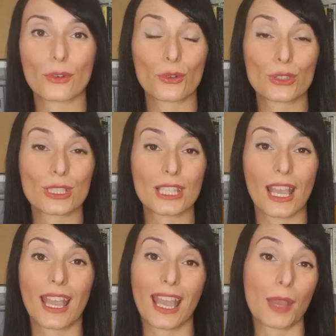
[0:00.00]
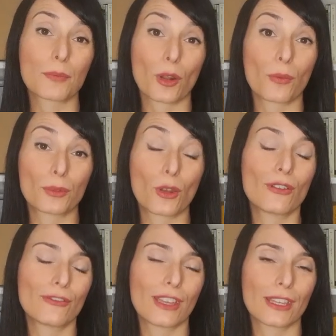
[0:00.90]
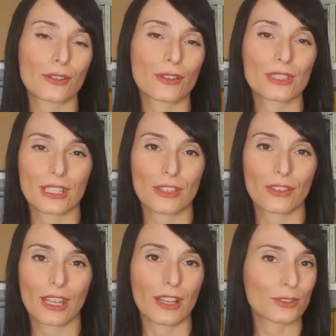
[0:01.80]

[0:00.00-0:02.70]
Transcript: forse è proprio il vero significato